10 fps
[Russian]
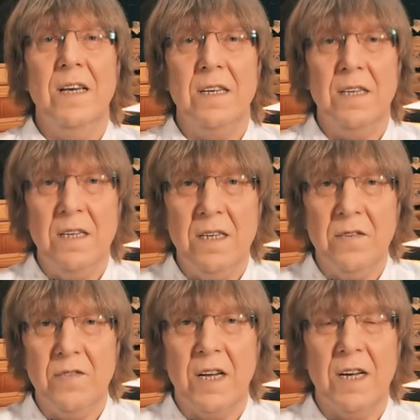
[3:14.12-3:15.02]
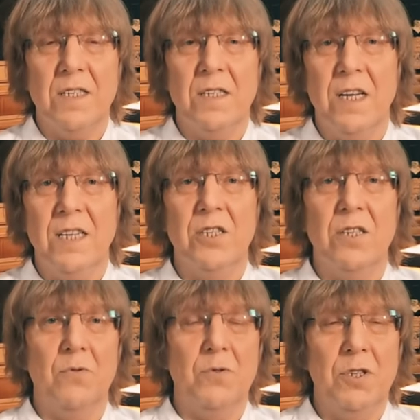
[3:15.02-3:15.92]
И вторая задача –
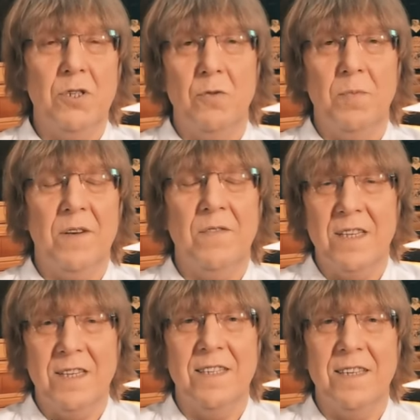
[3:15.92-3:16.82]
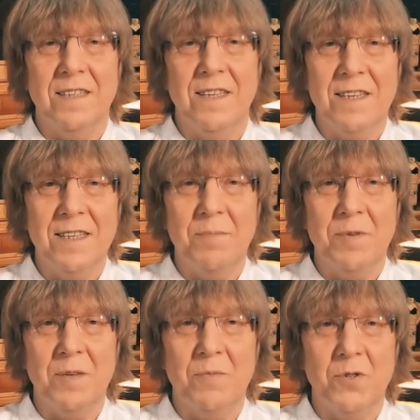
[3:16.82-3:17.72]
научиться управлять этой энергией,
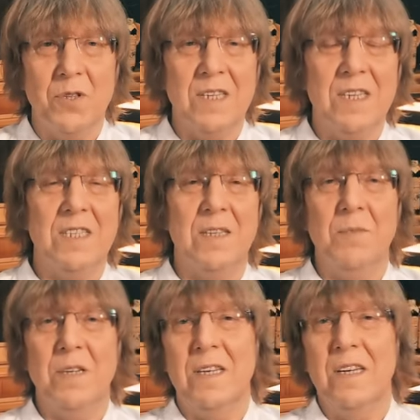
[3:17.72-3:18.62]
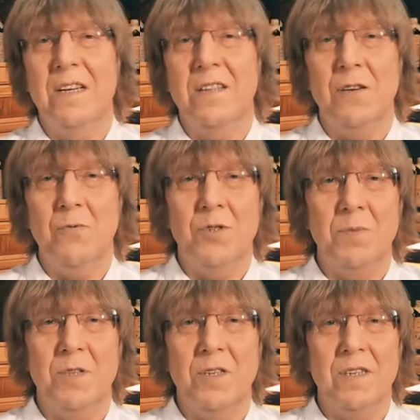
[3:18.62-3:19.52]
потому что если мы
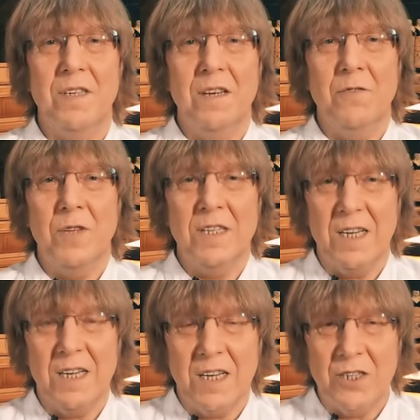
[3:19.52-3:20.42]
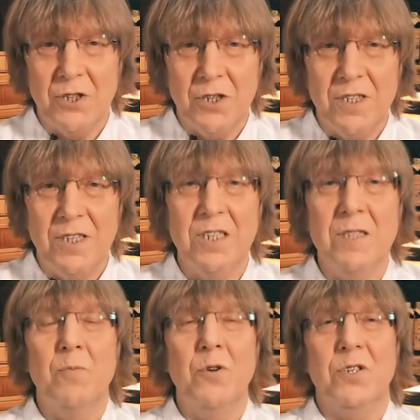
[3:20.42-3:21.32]
научимся, у нас как раз через
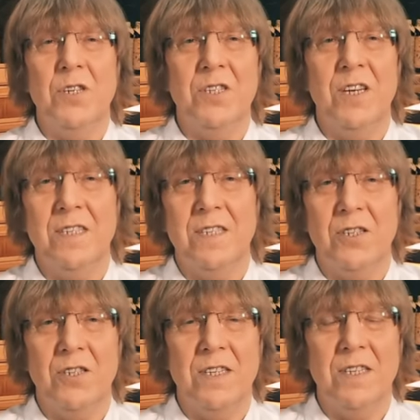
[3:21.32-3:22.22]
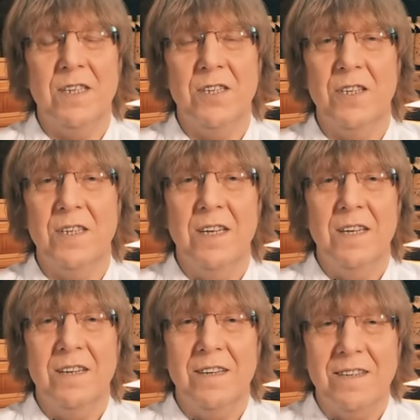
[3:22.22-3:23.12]
низ большая часть нашей энергии
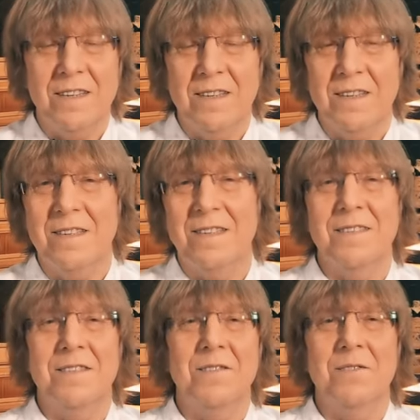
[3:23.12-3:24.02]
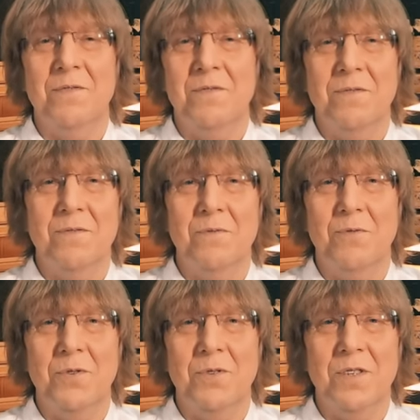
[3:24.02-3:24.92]
э,
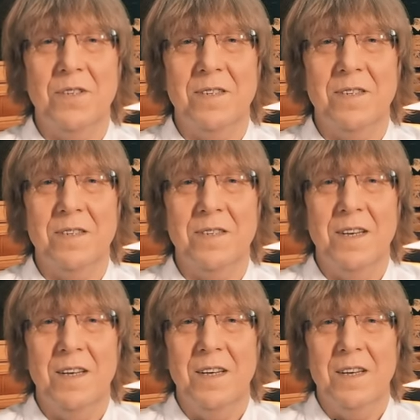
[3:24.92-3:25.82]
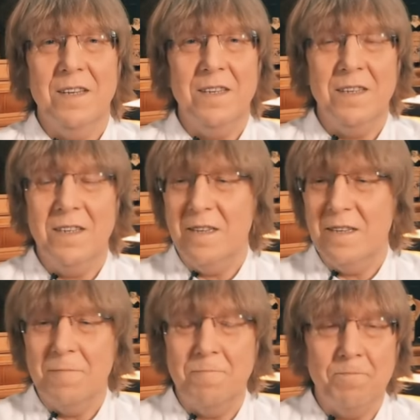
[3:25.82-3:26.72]
уходит э,
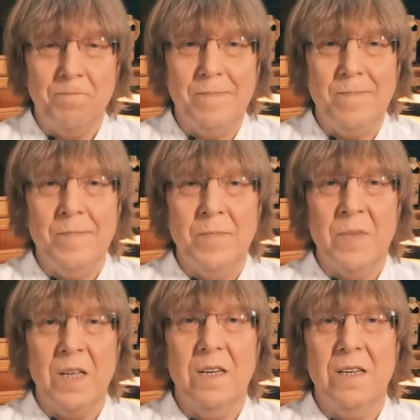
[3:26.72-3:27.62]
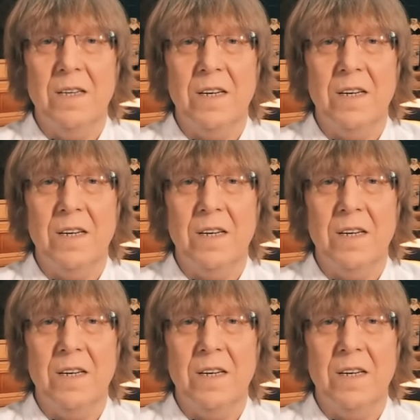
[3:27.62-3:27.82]
и э,